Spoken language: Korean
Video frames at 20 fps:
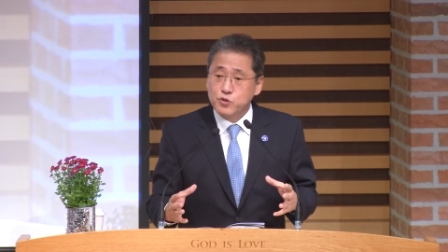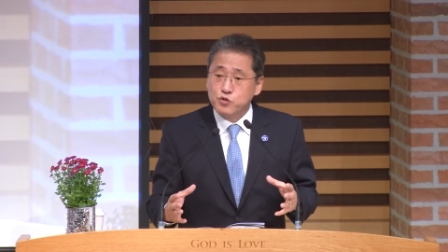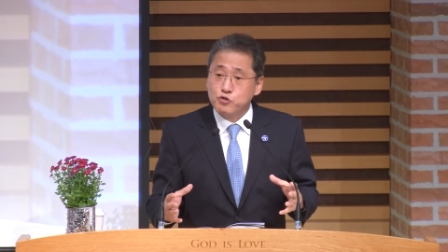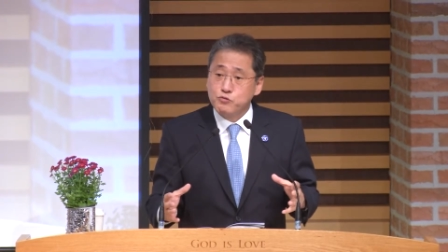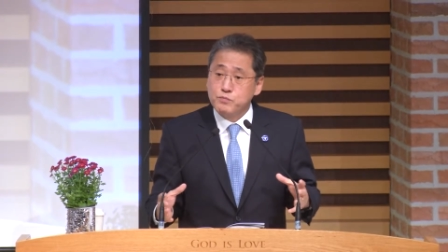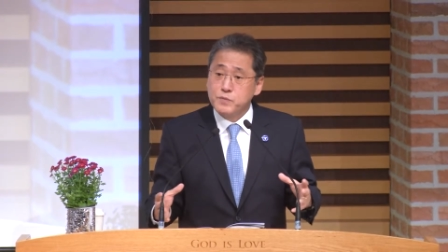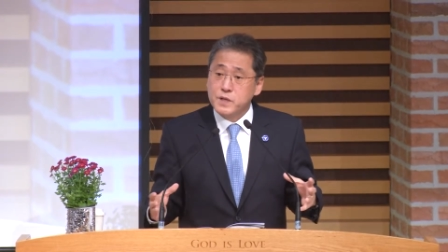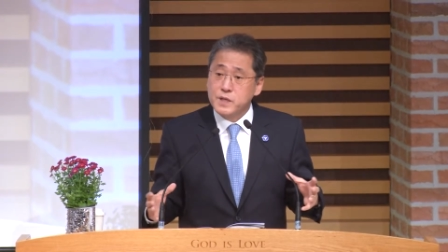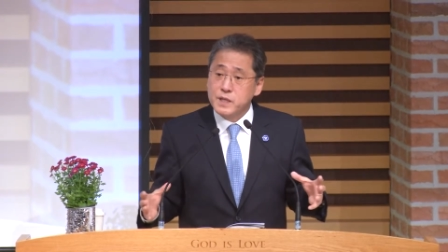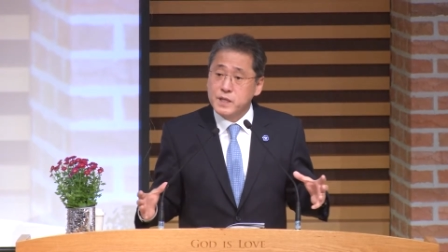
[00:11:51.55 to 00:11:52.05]

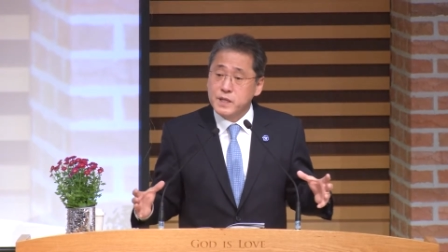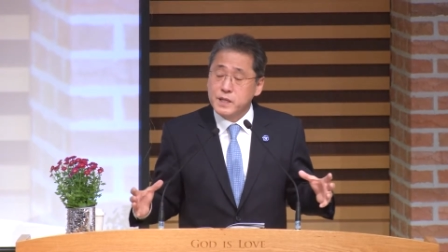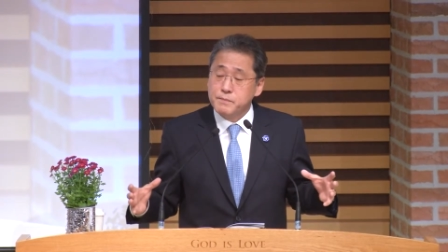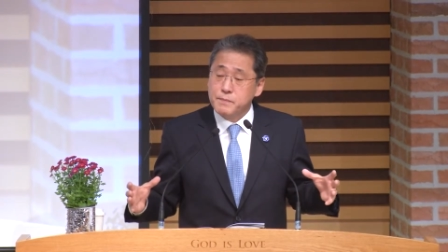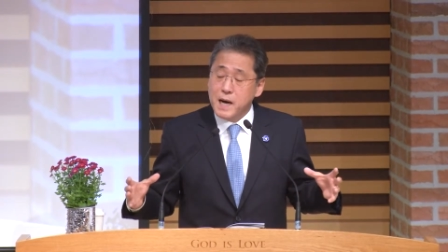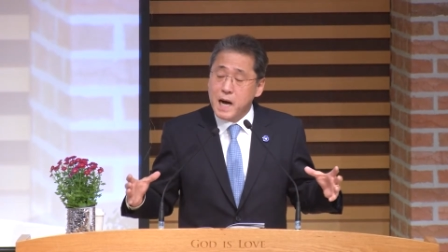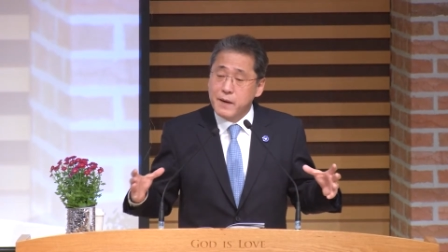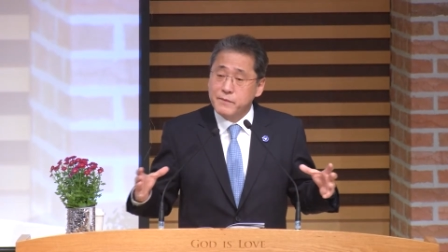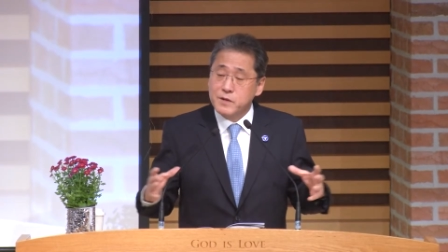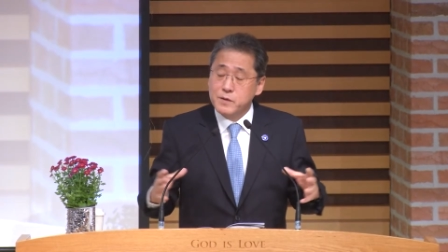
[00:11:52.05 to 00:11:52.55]
국민들이
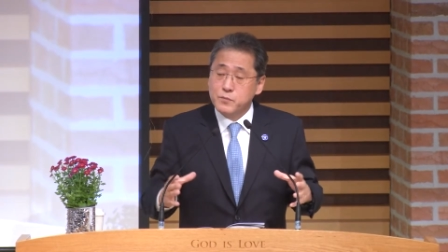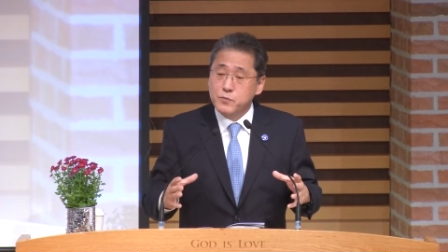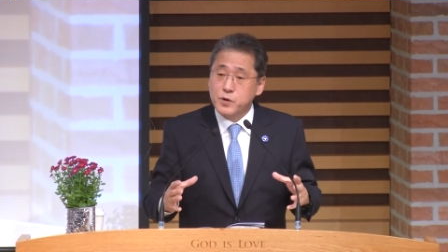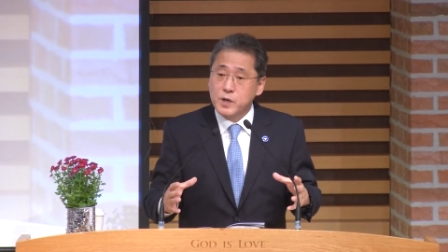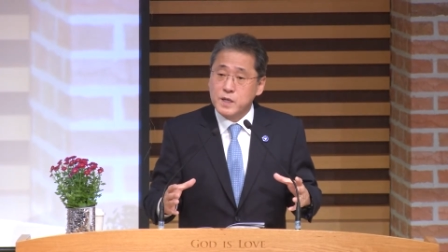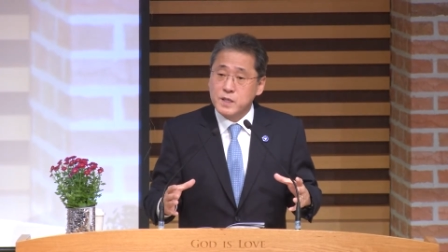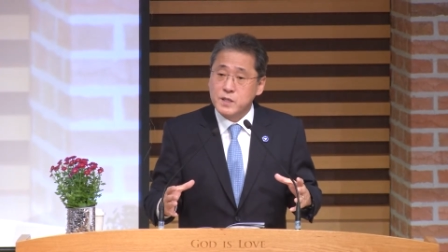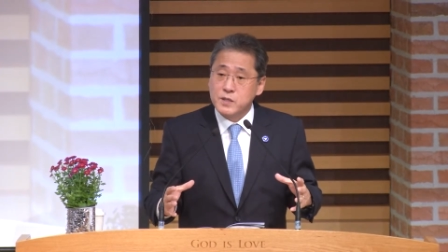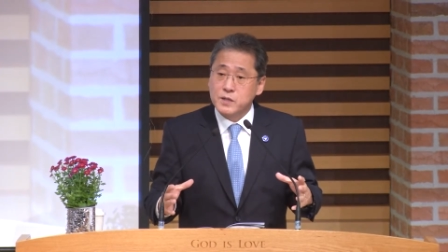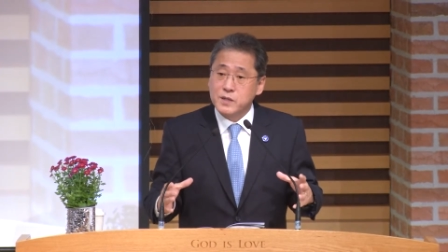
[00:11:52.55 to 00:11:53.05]
마음을
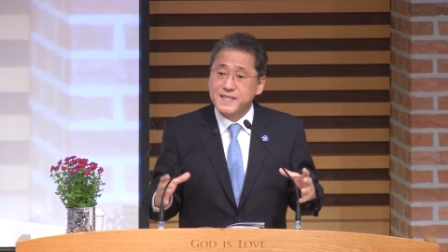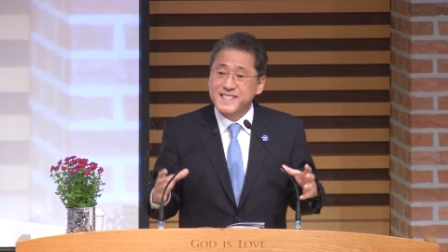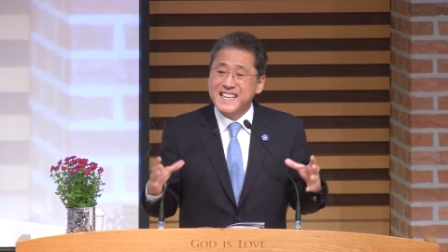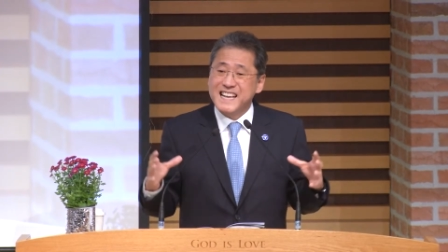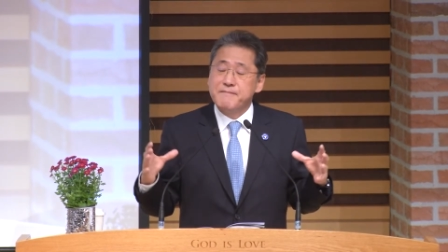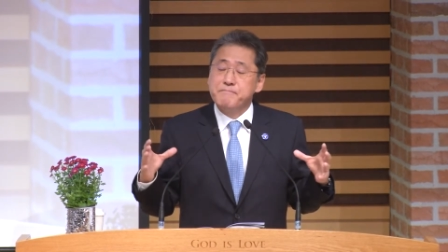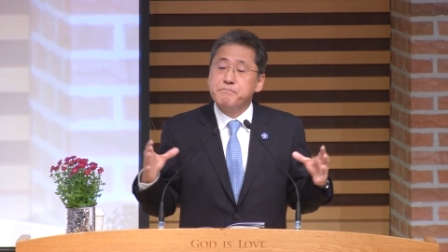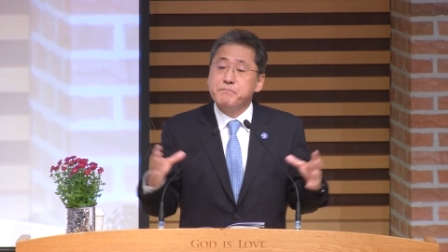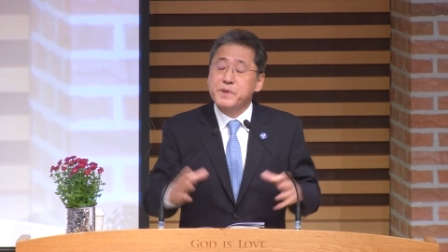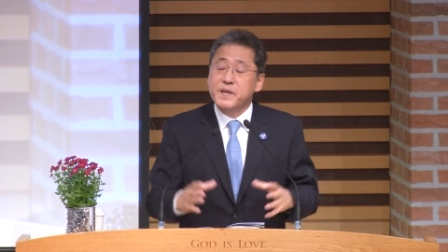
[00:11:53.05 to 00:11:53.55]
모아서
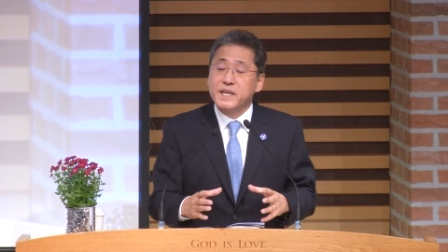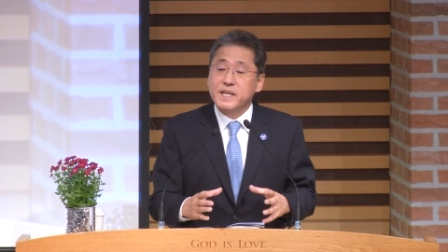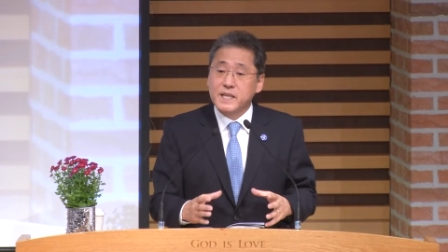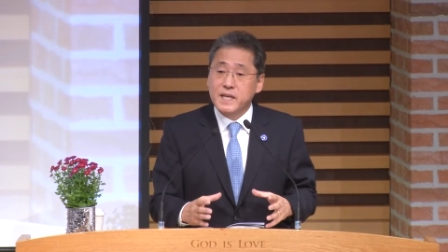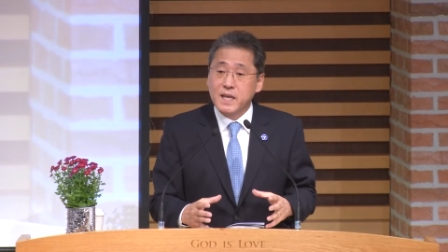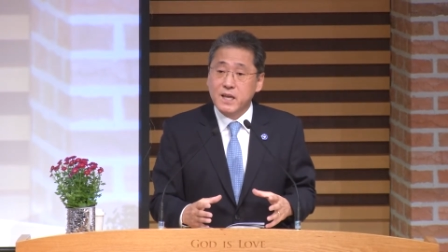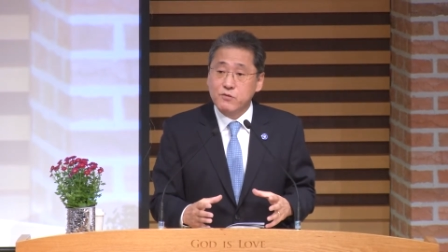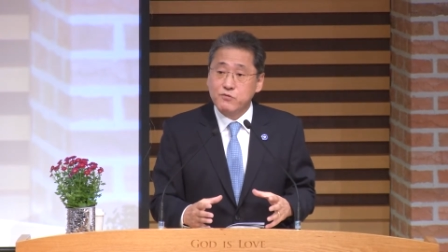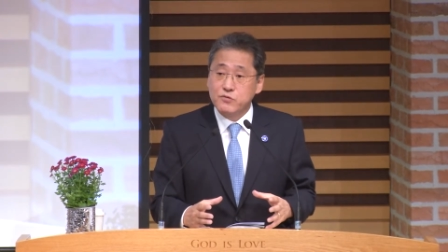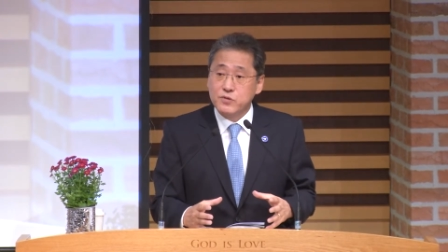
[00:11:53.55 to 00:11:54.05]

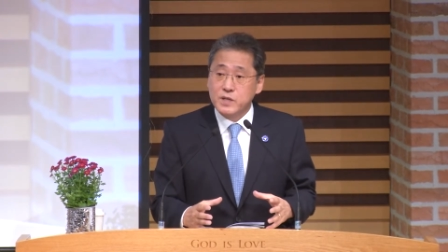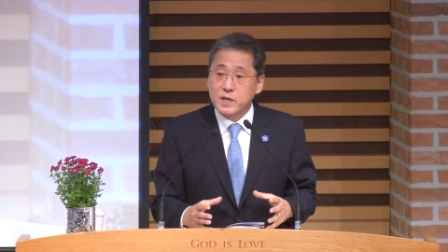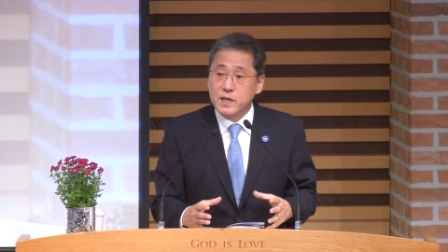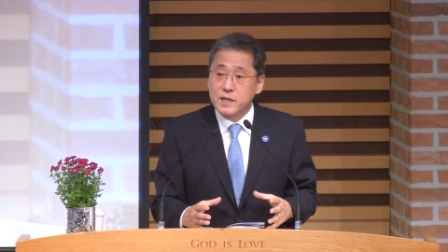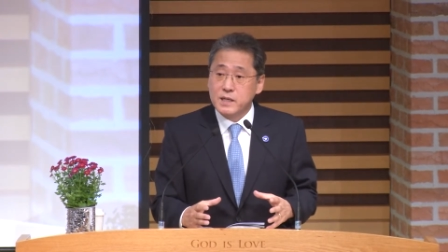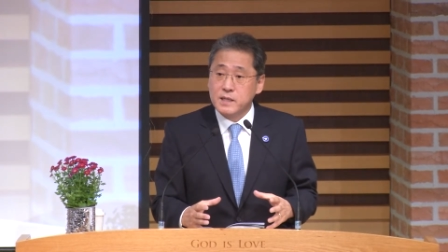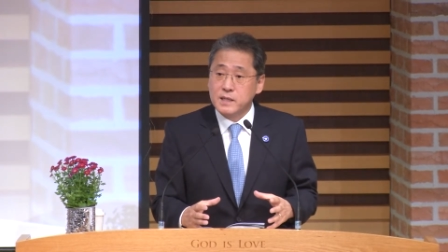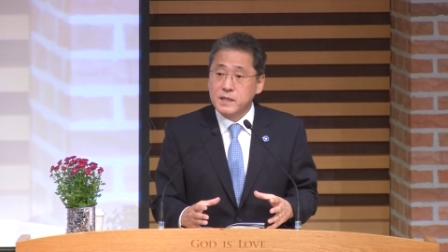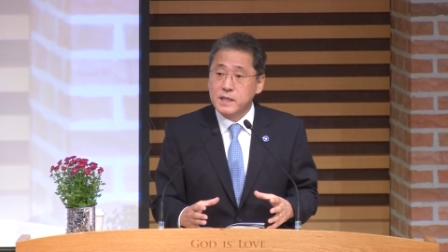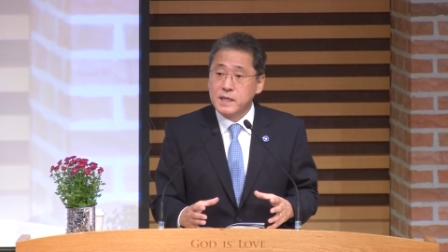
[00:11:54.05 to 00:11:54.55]
300개의
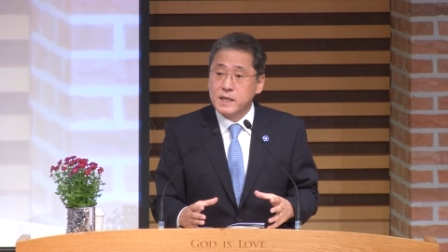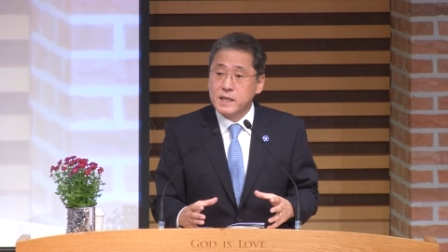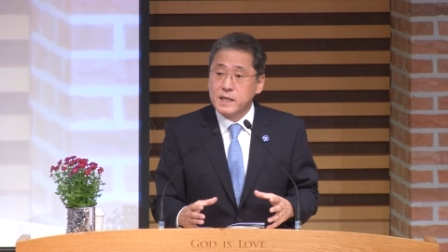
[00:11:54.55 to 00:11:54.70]
국가를